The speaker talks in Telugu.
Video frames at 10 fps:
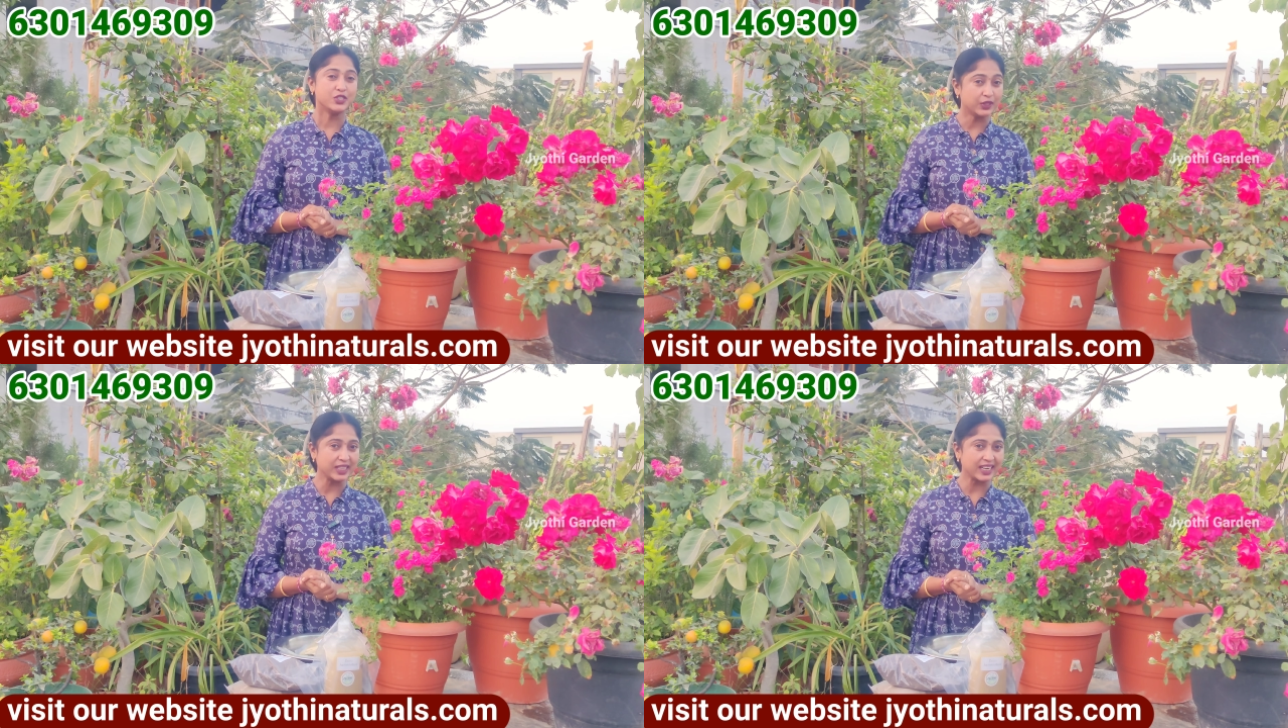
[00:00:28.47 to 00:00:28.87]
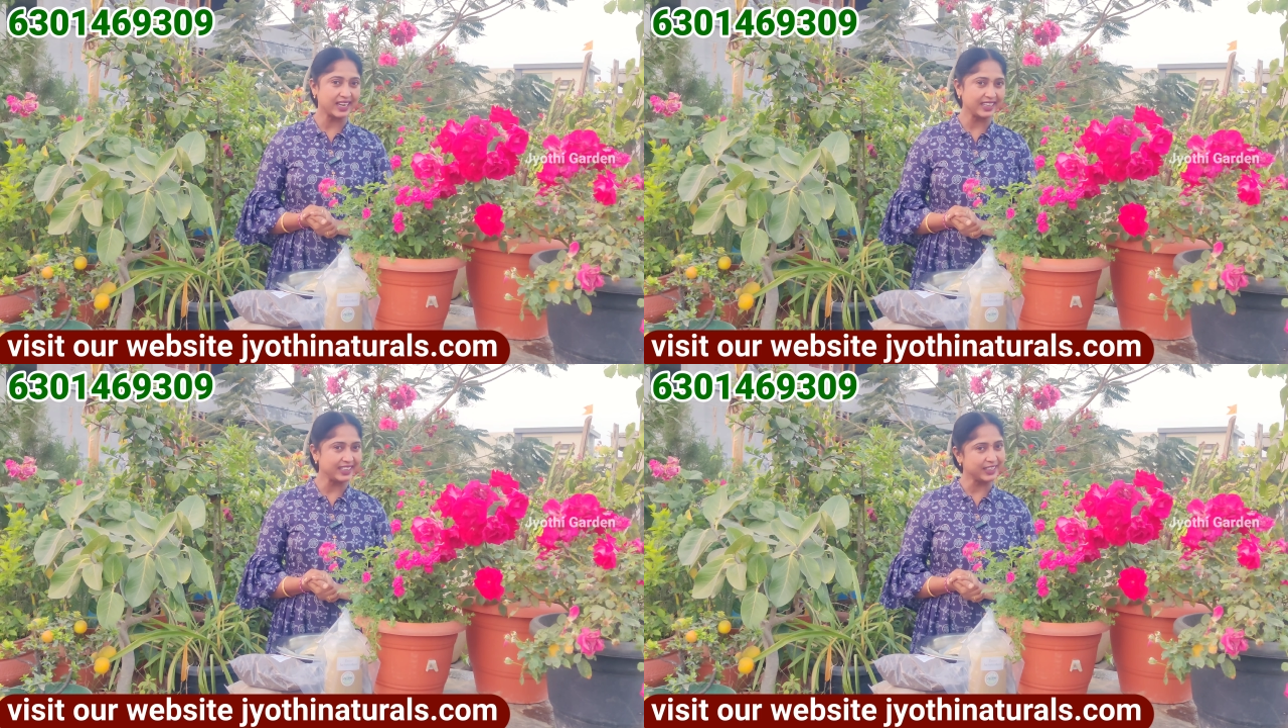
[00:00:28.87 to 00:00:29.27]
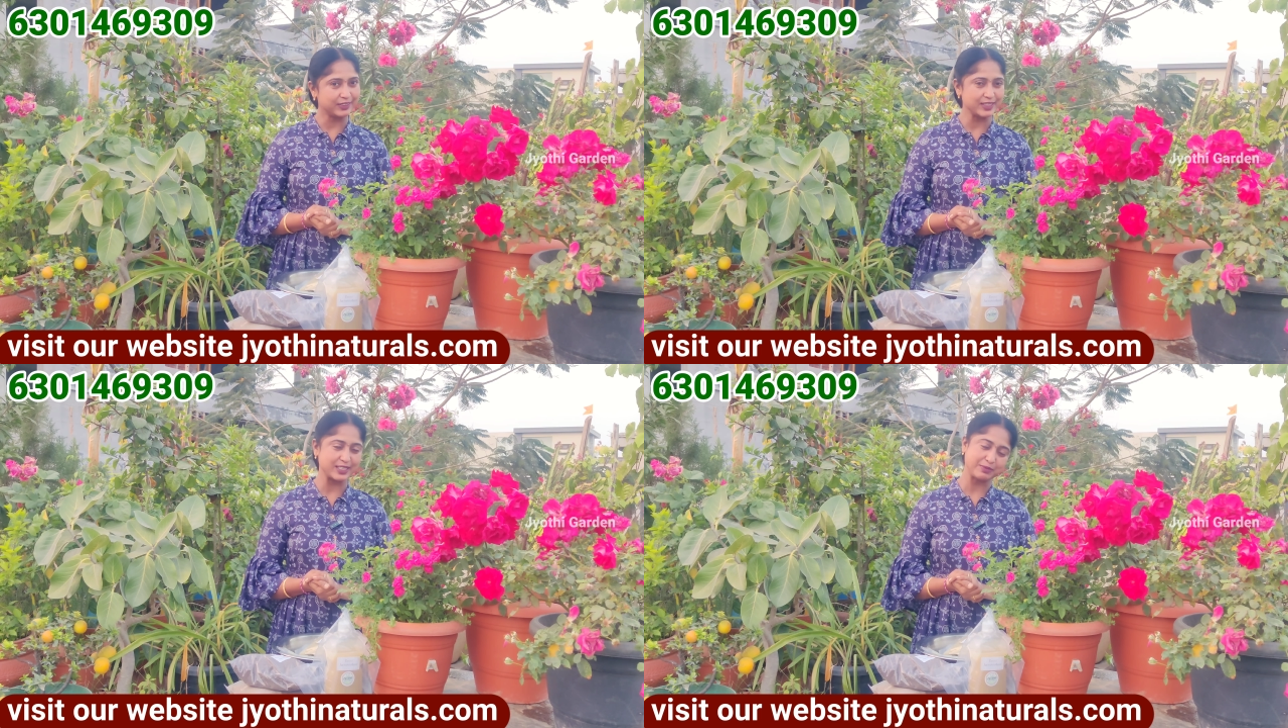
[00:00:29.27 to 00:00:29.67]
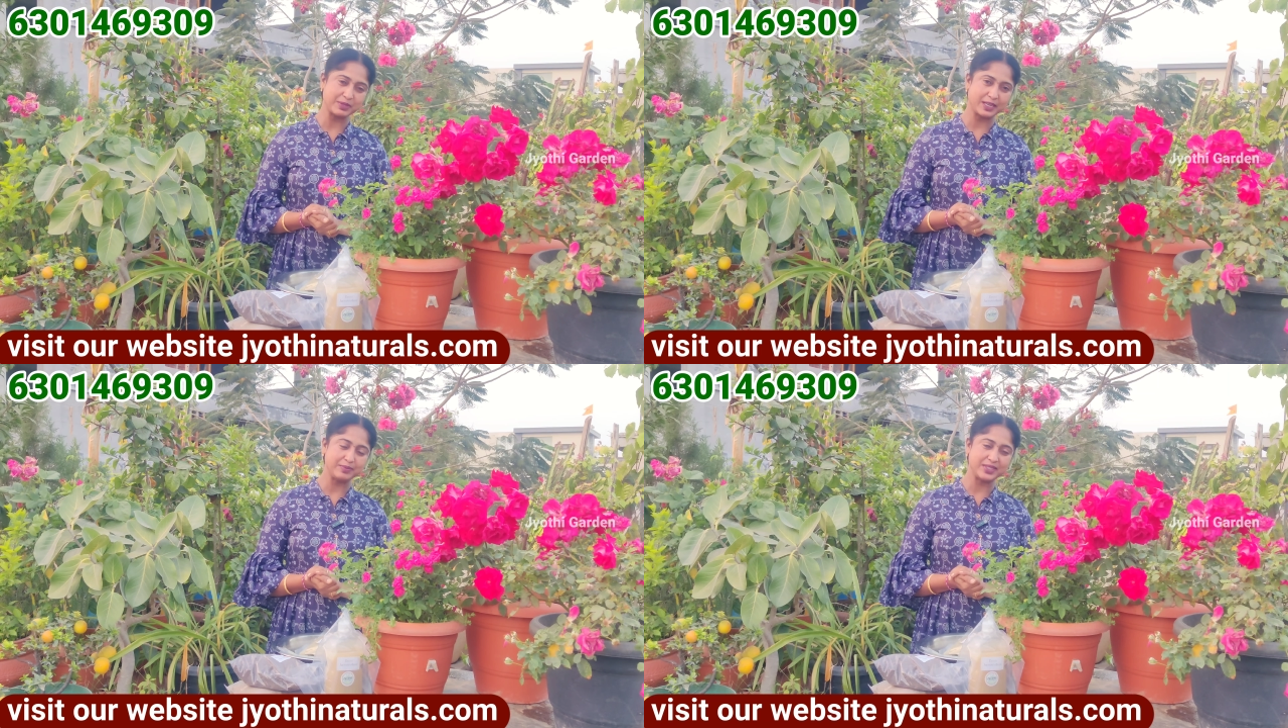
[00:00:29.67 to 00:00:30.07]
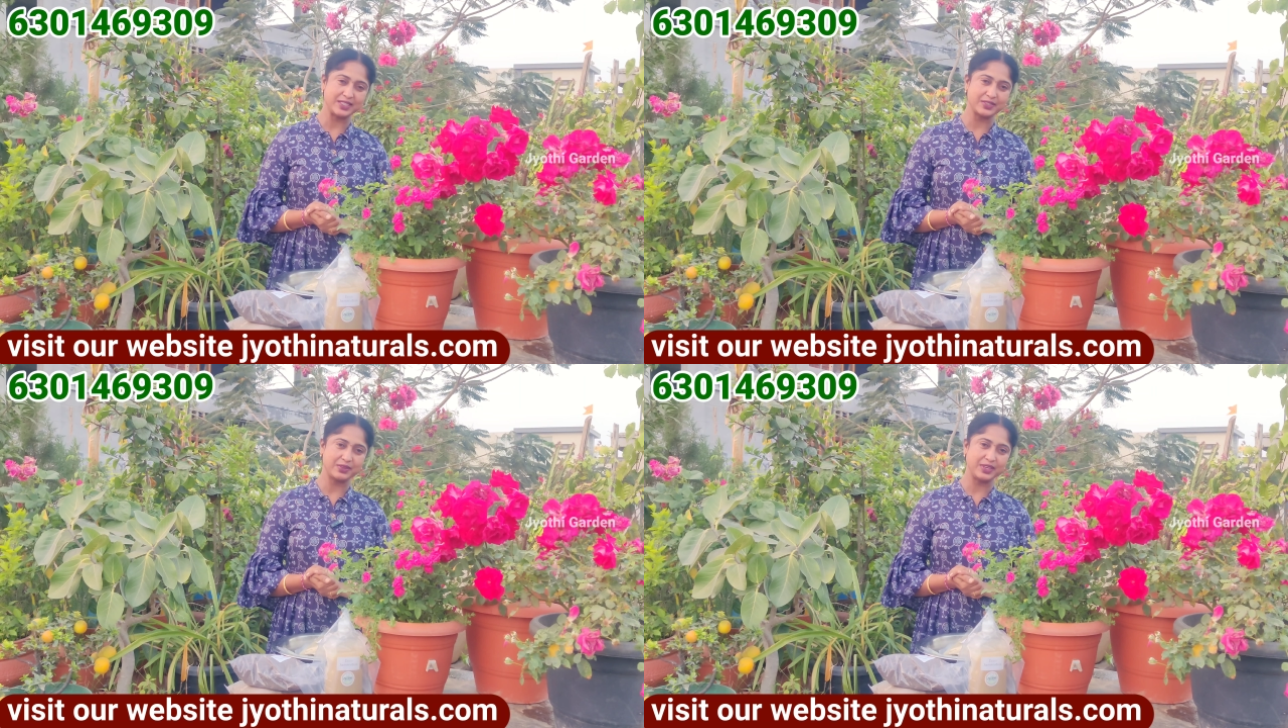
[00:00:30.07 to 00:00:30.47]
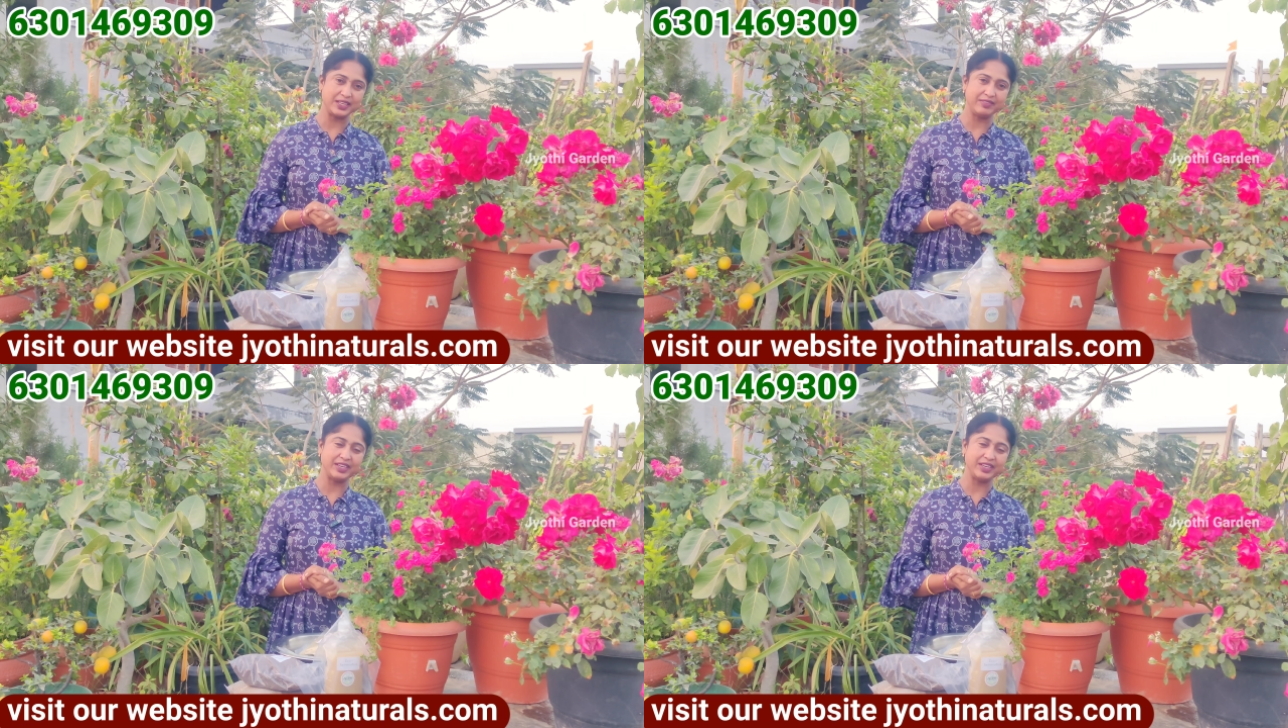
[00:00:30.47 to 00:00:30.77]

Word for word: జ్యోతి గార్డెన్ ఈరోజు సబ్స్క్రైబ్ చేసుకోండి